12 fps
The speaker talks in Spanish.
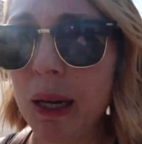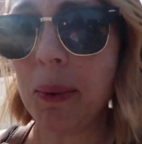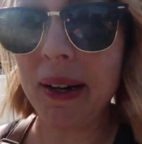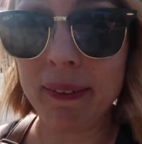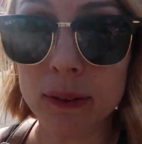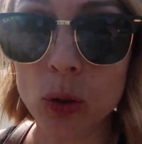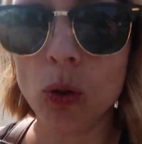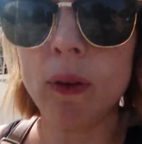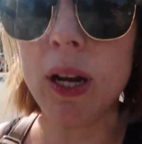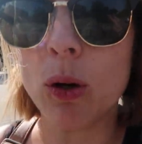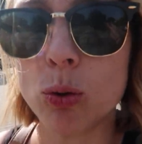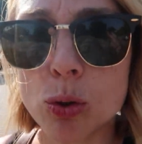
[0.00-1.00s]
grabar dentro
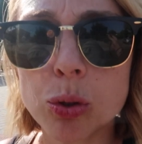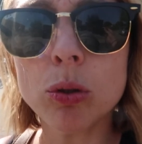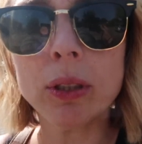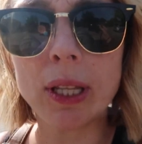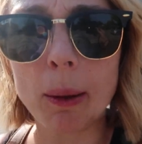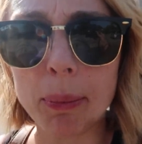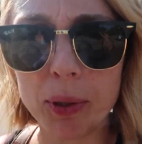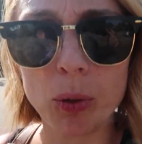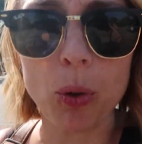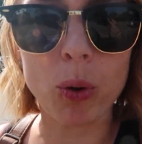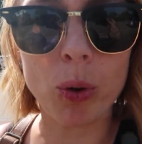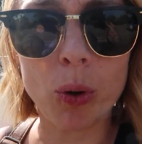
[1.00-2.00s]
de la consulta,
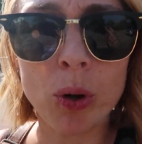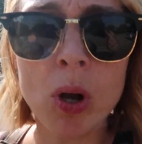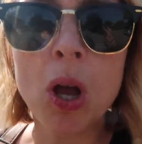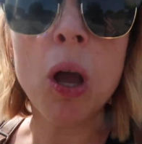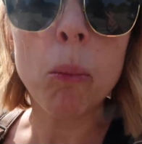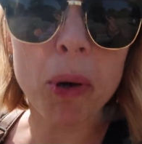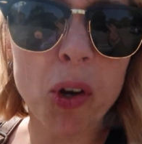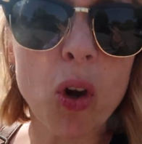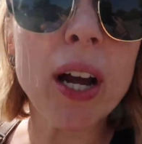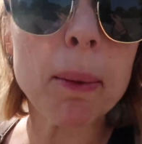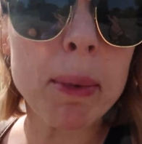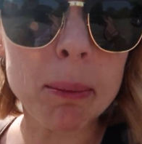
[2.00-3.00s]
pero
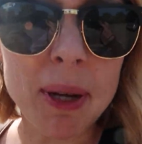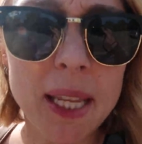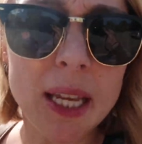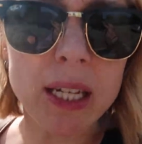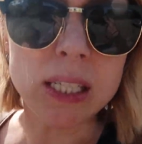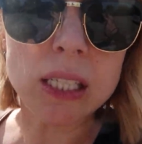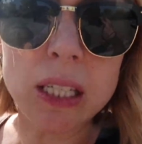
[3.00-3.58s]
bueno, Carmen mañana